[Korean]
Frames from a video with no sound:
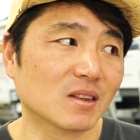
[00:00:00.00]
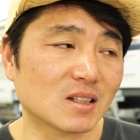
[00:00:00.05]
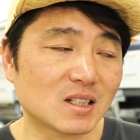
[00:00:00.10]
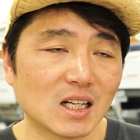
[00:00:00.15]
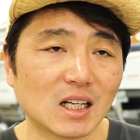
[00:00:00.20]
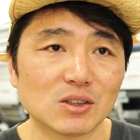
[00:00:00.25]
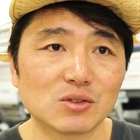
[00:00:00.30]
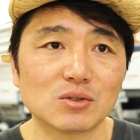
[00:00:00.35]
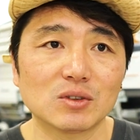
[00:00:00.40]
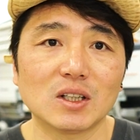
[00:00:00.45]

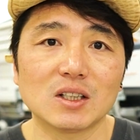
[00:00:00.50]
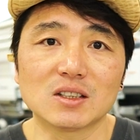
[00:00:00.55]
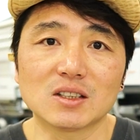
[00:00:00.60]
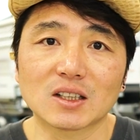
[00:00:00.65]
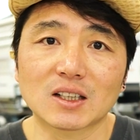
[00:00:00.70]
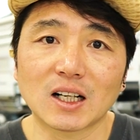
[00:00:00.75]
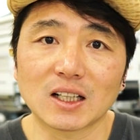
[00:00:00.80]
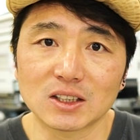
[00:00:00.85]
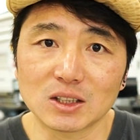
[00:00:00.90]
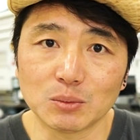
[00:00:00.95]
자수가
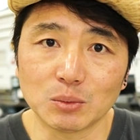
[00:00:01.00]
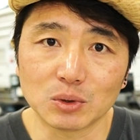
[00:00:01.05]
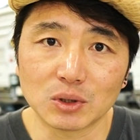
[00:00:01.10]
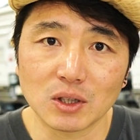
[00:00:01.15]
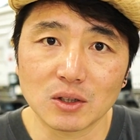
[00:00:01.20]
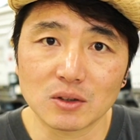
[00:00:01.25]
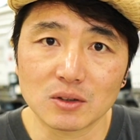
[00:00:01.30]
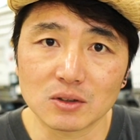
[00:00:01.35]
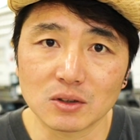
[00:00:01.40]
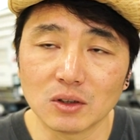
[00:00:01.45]
이제 가지를
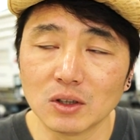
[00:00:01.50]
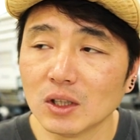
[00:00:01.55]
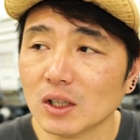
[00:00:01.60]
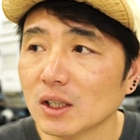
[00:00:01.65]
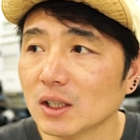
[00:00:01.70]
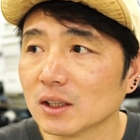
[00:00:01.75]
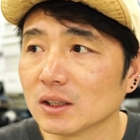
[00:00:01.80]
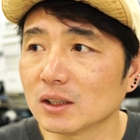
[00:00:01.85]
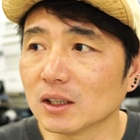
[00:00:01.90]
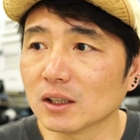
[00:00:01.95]
못했었죠.
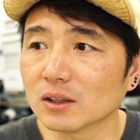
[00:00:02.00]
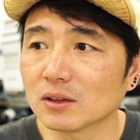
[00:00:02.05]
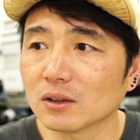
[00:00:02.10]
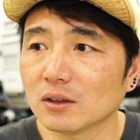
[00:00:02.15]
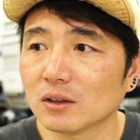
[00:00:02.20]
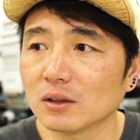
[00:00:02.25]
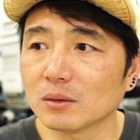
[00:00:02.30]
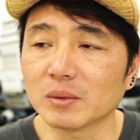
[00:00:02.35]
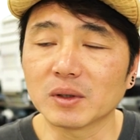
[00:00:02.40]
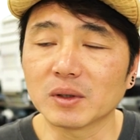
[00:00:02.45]

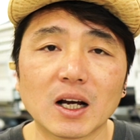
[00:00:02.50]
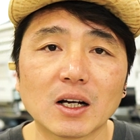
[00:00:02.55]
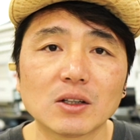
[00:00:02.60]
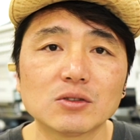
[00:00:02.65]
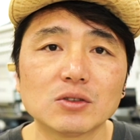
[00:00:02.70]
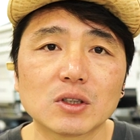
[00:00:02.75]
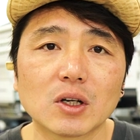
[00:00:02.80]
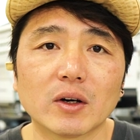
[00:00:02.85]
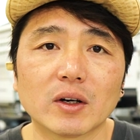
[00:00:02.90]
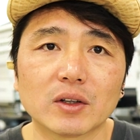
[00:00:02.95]
그래서
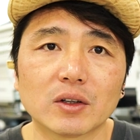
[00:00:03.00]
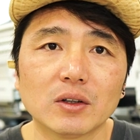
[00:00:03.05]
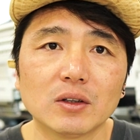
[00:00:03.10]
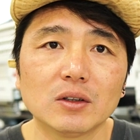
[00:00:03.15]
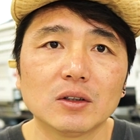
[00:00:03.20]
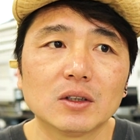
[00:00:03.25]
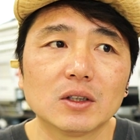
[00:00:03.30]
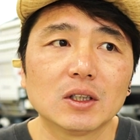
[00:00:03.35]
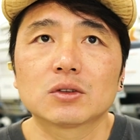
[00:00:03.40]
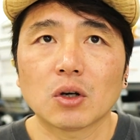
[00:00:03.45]
한국에
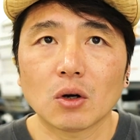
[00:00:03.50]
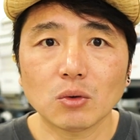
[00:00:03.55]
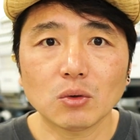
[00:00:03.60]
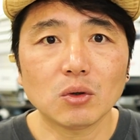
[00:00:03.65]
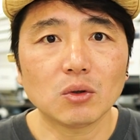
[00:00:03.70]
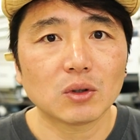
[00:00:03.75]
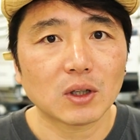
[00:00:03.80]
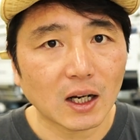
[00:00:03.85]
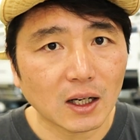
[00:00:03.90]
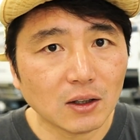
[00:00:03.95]
와서
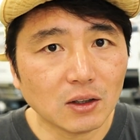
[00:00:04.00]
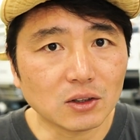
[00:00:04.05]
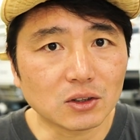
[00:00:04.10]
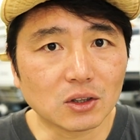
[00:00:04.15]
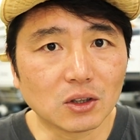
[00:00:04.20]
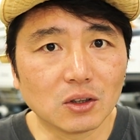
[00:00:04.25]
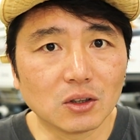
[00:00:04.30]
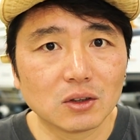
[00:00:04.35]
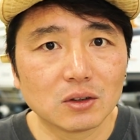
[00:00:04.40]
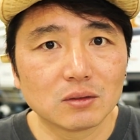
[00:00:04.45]
성공을 한
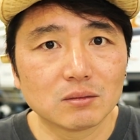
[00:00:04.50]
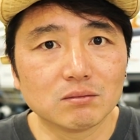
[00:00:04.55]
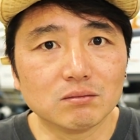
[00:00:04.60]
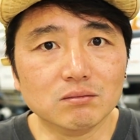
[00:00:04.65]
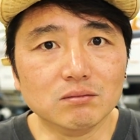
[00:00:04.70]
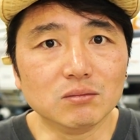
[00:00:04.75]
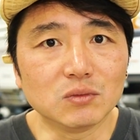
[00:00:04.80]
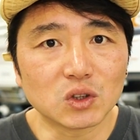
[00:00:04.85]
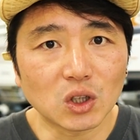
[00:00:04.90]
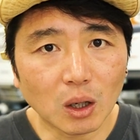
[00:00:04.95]
거죠.
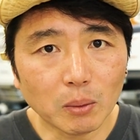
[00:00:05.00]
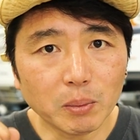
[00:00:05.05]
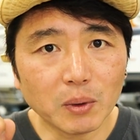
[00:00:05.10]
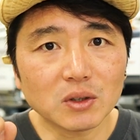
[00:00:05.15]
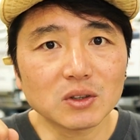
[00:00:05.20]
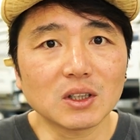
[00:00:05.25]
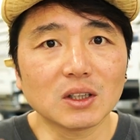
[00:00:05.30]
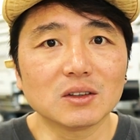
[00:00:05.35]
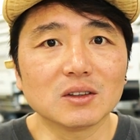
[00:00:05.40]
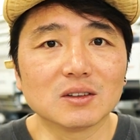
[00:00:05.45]
첫
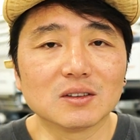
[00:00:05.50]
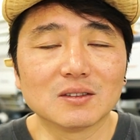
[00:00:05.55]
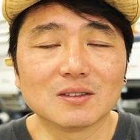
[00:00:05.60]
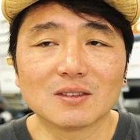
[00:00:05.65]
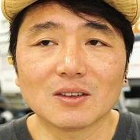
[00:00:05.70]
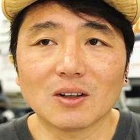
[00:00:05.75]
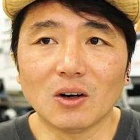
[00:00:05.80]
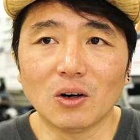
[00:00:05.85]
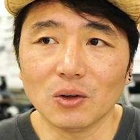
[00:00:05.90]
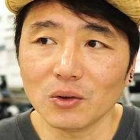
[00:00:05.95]
번째는
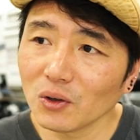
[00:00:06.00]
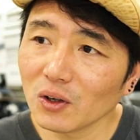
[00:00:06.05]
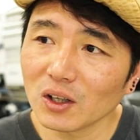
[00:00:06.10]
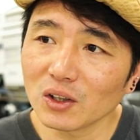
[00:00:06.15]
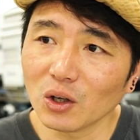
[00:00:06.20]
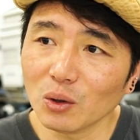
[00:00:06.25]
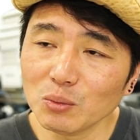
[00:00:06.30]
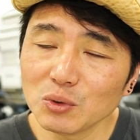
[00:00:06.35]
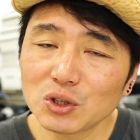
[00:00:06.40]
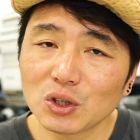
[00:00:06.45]
언어가
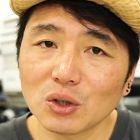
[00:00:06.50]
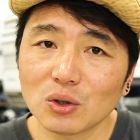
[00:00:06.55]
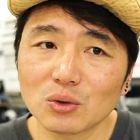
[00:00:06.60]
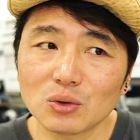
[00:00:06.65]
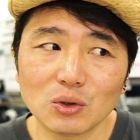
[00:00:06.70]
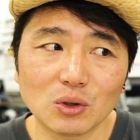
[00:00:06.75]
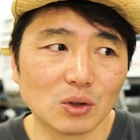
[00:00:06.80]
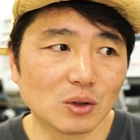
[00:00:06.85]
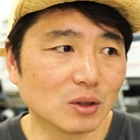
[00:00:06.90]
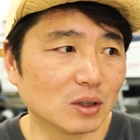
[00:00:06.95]
너무
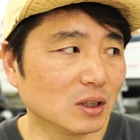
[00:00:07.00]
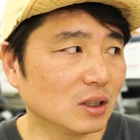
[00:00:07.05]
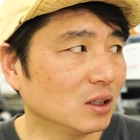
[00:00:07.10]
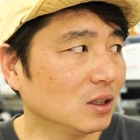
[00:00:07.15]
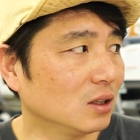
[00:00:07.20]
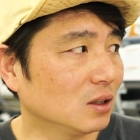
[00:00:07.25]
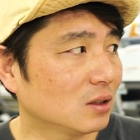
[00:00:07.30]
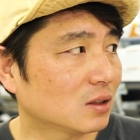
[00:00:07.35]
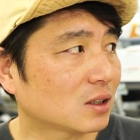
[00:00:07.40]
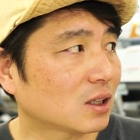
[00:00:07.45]
쉬웠고
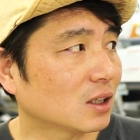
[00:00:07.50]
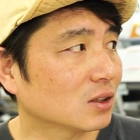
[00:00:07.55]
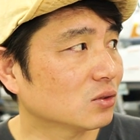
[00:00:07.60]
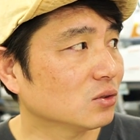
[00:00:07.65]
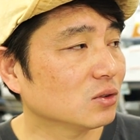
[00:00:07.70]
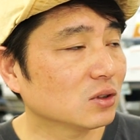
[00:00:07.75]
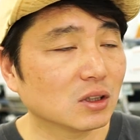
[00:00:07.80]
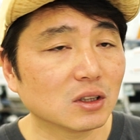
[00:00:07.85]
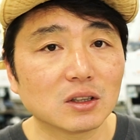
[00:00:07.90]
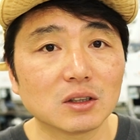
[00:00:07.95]
이
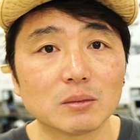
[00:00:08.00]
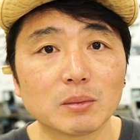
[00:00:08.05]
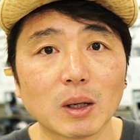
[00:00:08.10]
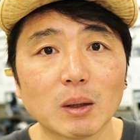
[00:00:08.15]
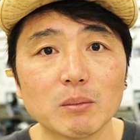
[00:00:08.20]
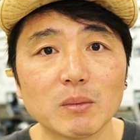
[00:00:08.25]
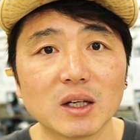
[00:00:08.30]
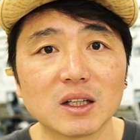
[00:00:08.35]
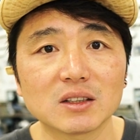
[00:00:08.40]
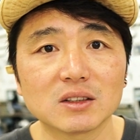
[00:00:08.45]
자수기를
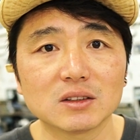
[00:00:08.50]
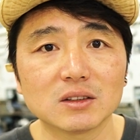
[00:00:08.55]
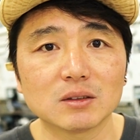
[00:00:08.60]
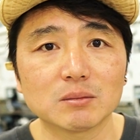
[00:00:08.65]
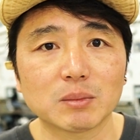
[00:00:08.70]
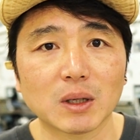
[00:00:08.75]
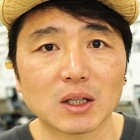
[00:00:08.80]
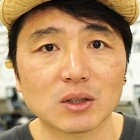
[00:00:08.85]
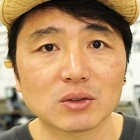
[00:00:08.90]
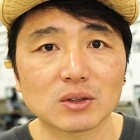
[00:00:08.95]

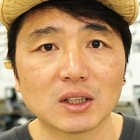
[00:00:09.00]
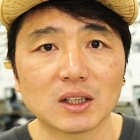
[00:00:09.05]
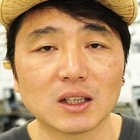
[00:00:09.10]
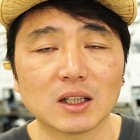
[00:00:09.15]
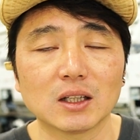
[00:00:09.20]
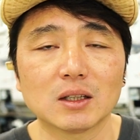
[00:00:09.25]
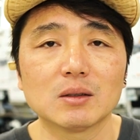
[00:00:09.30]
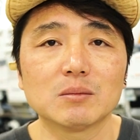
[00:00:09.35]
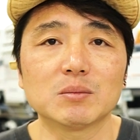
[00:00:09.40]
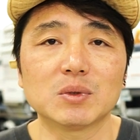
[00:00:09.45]
판매하시는
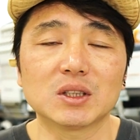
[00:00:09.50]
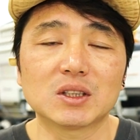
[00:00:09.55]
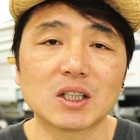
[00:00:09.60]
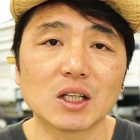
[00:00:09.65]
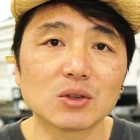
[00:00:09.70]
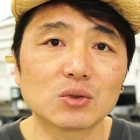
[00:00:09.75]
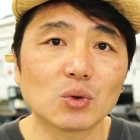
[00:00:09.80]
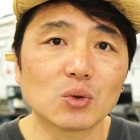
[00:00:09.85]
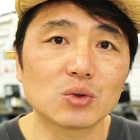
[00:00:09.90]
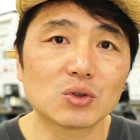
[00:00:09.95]
바로단의
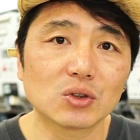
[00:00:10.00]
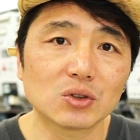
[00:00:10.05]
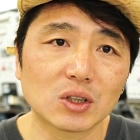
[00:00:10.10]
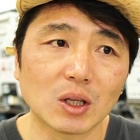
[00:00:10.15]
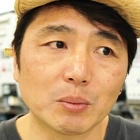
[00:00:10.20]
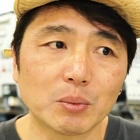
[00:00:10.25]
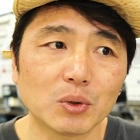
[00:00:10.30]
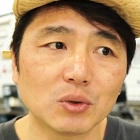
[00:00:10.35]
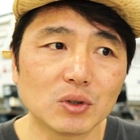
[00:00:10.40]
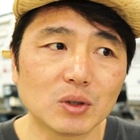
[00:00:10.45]
BK 솔루션
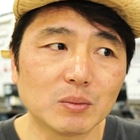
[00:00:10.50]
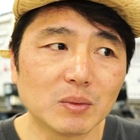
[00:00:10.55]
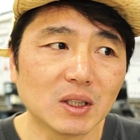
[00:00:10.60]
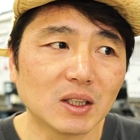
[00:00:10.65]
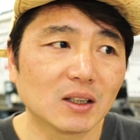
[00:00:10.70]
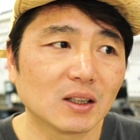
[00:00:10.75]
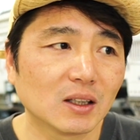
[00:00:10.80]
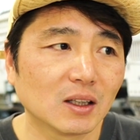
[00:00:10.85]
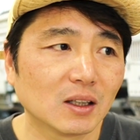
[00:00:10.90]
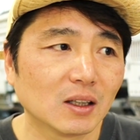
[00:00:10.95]

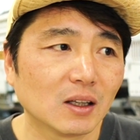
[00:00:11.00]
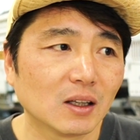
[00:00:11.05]
대표님이